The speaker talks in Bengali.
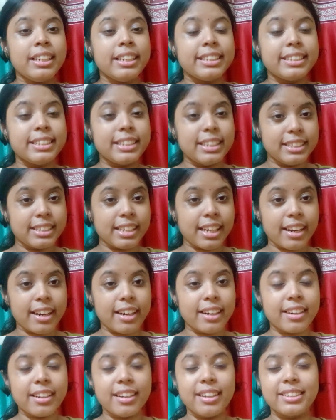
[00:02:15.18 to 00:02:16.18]
সেই
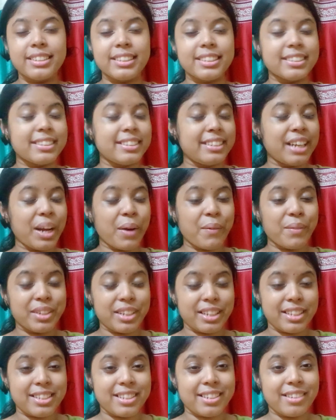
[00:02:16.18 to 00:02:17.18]
জায়গাটা না জাস্ট নেওয়া
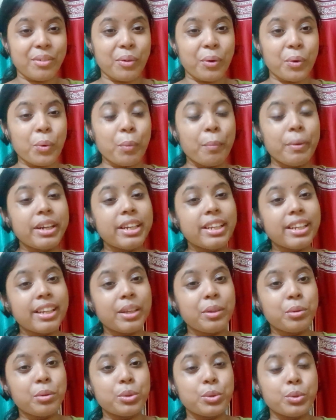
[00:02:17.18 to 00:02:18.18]
যাচ্ছে না অটোমেটিক
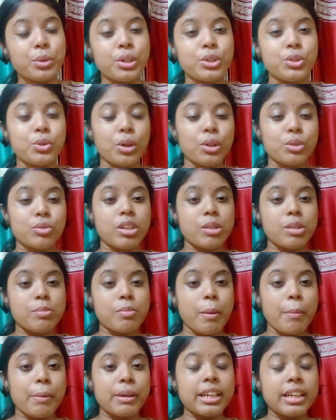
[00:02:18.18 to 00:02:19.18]
কিন্তু চোখে জল চলে আসবে
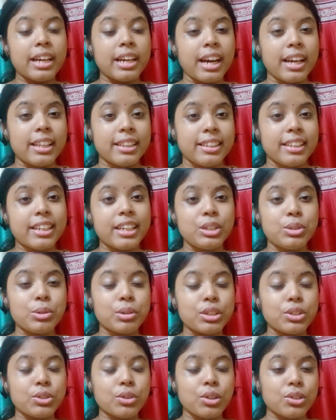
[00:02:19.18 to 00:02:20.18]
আমাদের গান দেখেই
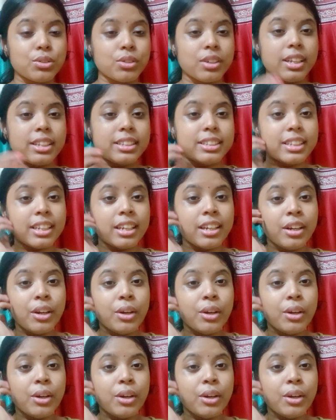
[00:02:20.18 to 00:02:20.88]
চোখে জল চলে আসছে